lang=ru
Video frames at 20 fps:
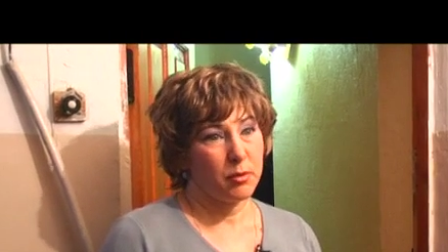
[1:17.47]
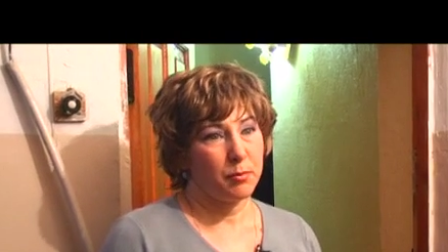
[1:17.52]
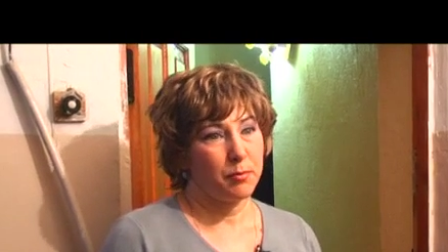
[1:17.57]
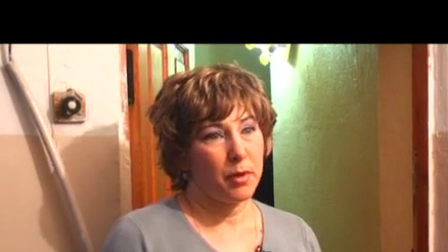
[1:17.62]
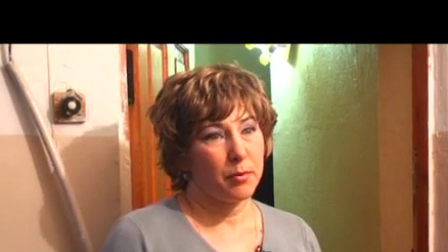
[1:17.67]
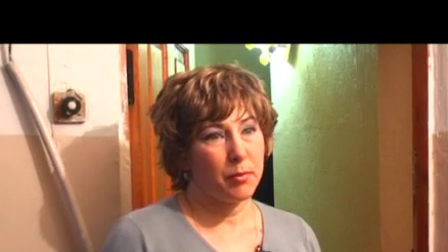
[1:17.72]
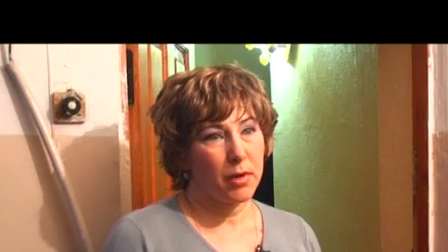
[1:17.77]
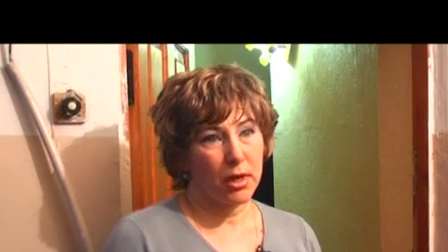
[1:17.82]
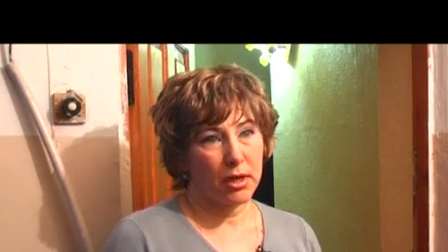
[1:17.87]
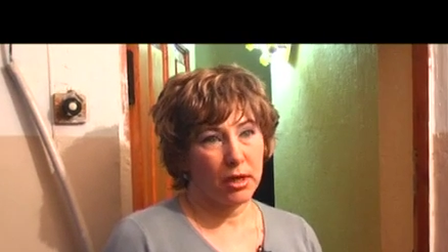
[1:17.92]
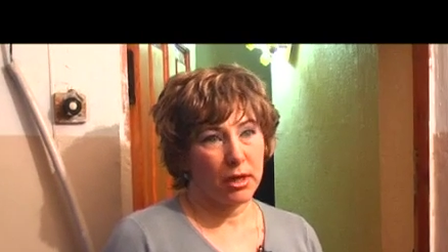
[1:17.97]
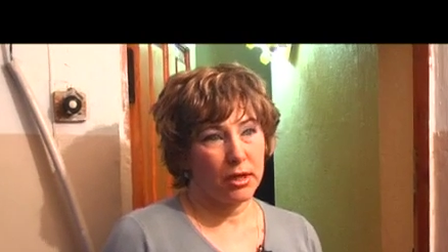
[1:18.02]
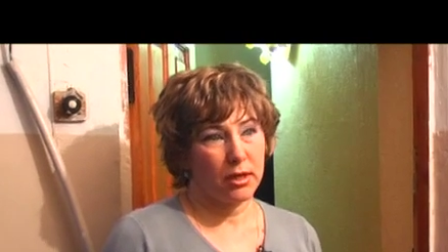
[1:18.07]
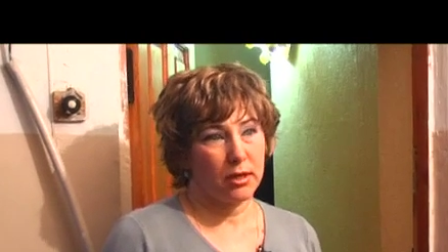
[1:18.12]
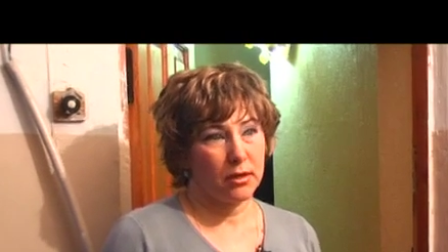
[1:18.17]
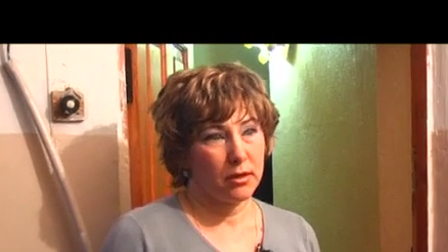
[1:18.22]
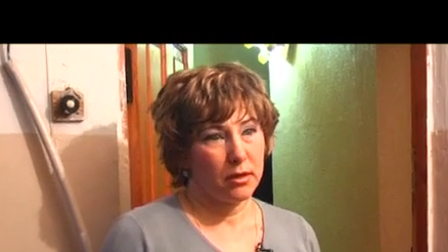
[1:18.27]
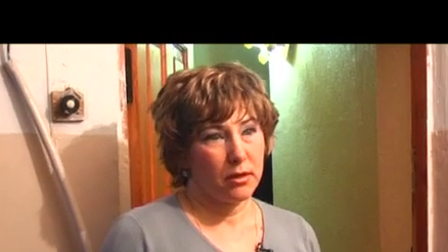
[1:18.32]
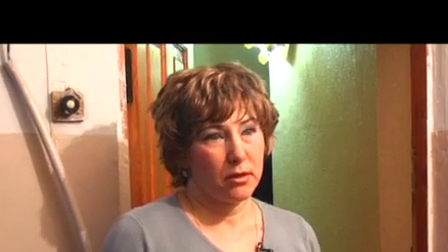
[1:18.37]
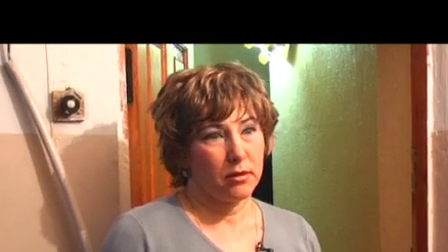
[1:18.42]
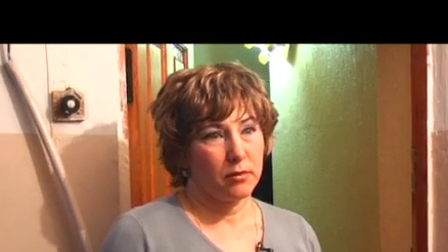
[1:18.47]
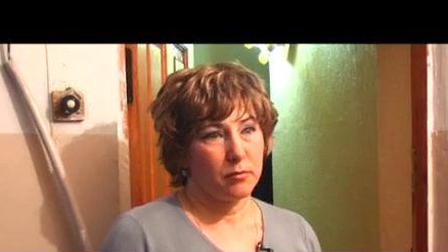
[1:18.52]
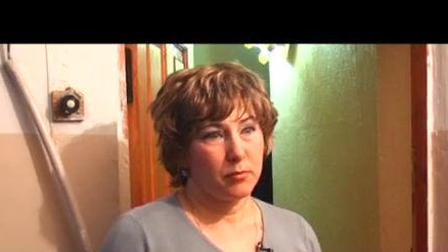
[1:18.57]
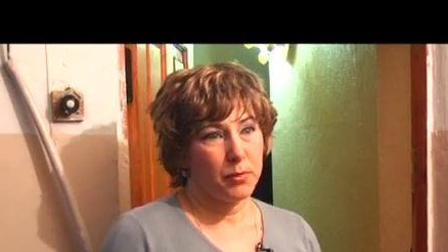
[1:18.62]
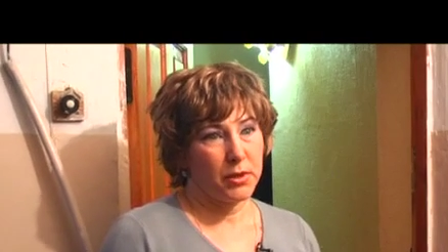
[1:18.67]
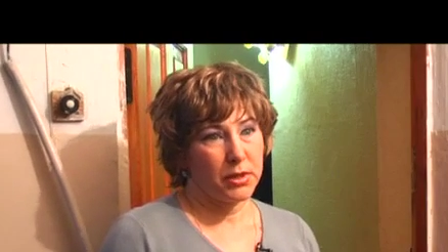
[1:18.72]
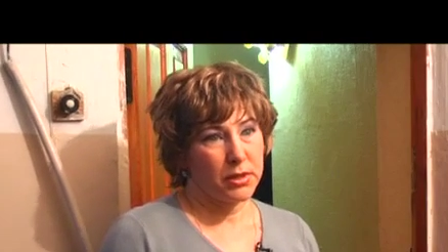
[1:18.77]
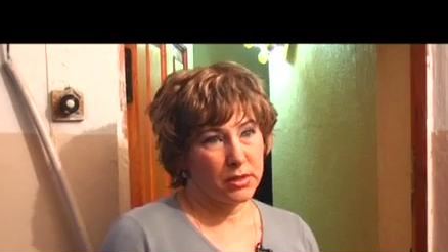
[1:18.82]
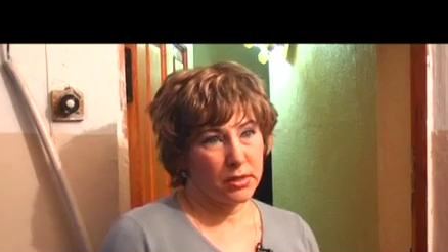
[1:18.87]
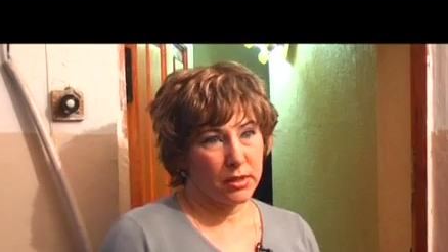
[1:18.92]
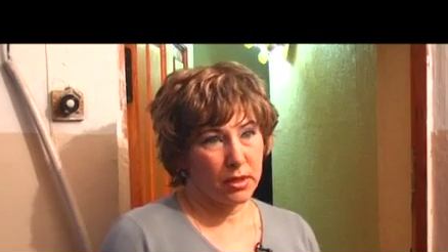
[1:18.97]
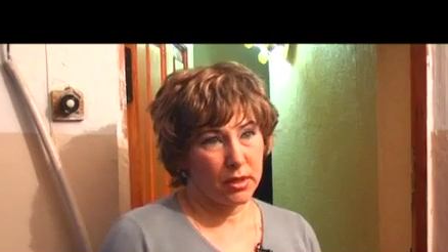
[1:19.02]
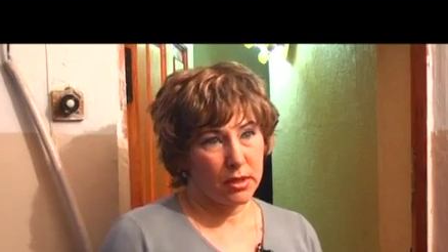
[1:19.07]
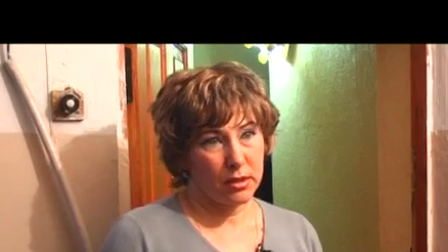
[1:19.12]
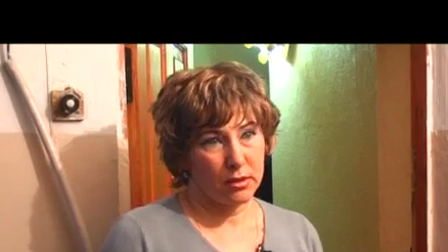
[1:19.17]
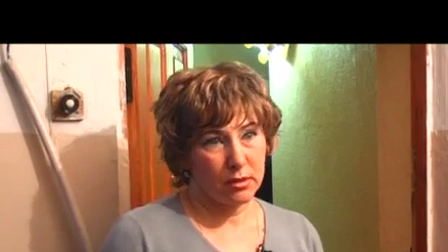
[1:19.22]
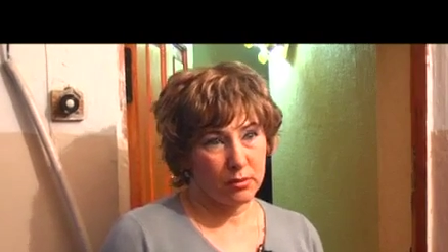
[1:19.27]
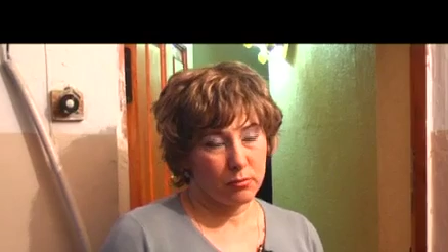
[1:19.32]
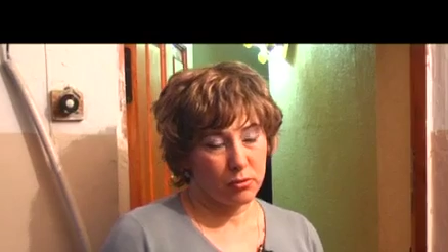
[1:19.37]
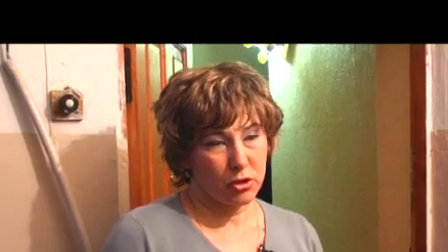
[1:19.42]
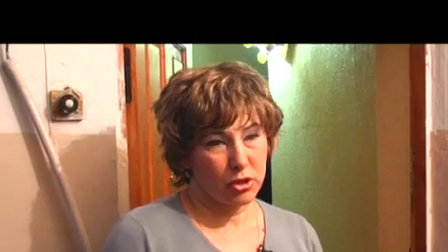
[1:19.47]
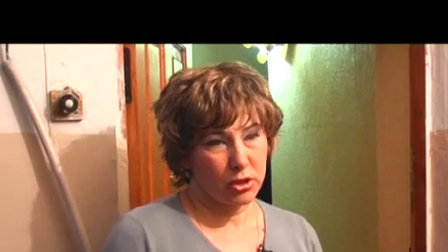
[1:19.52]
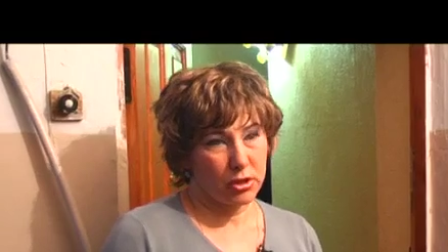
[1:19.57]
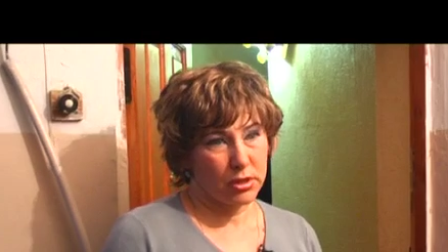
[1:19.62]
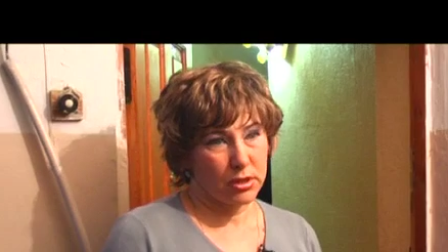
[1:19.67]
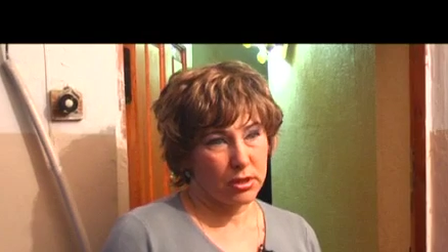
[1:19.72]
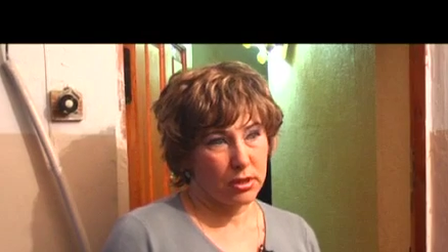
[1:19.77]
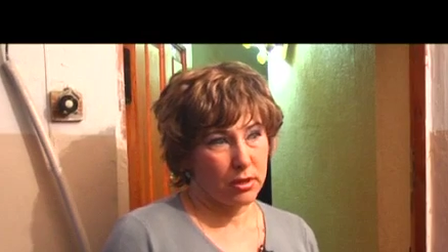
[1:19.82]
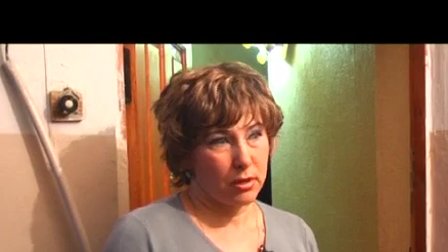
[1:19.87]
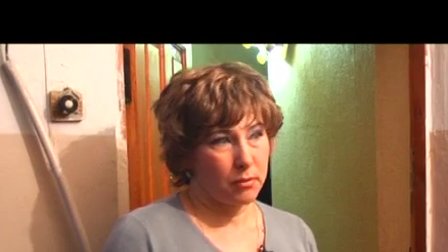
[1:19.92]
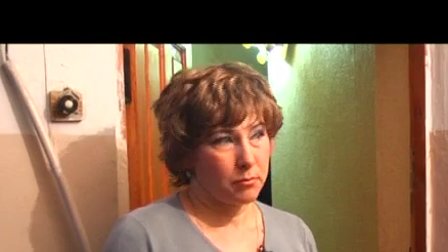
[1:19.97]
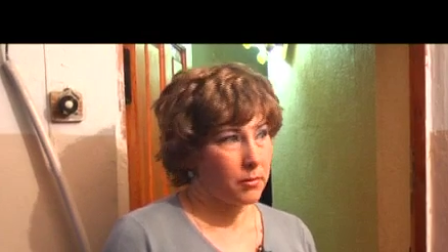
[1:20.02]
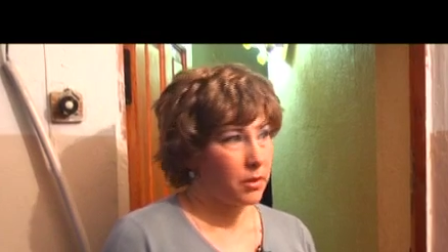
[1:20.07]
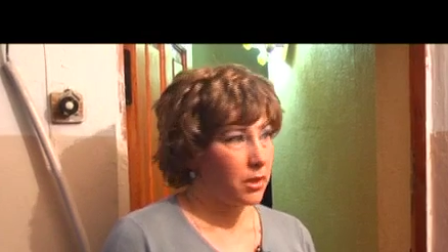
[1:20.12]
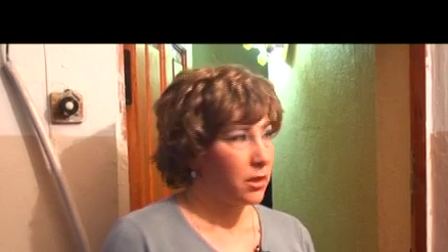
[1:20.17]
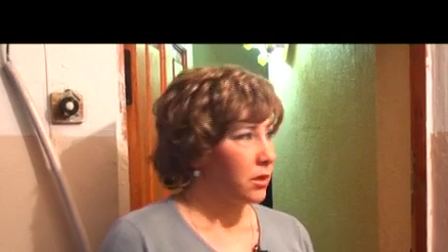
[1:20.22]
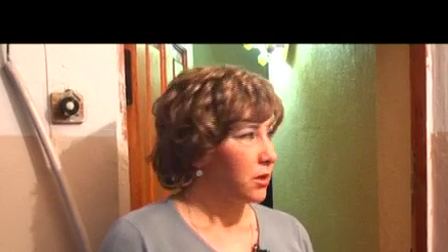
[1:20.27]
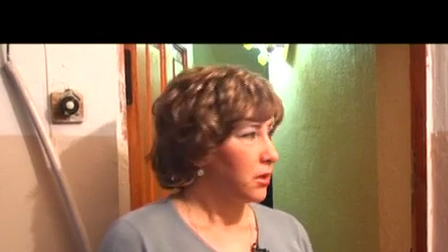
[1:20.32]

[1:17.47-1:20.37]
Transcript: бы помогли престарелым жителям